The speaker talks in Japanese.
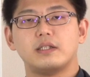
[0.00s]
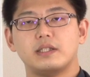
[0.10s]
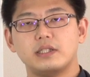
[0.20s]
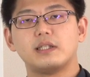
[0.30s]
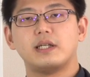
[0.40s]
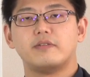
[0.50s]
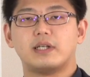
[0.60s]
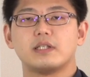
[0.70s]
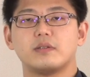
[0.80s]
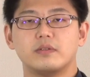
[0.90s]
で次回
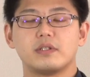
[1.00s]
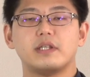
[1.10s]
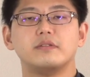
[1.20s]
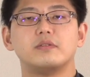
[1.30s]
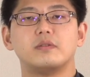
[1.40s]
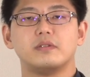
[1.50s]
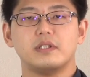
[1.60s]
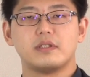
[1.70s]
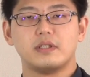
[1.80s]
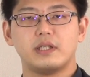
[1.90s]
はそのセルフトーク
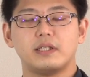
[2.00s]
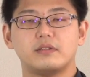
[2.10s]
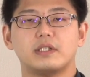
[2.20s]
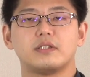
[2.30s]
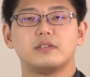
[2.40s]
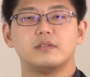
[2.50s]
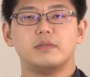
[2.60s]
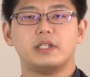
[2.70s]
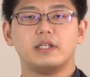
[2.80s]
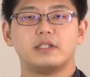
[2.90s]
について詳しく
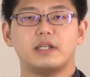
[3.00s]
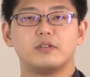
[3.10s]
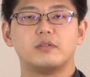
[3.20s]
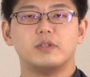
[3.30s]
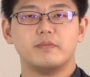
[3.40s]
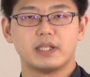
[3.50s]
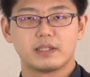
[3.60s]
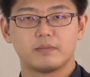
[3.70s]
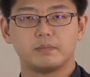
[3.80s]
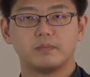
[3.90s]
見ていきたいと思います。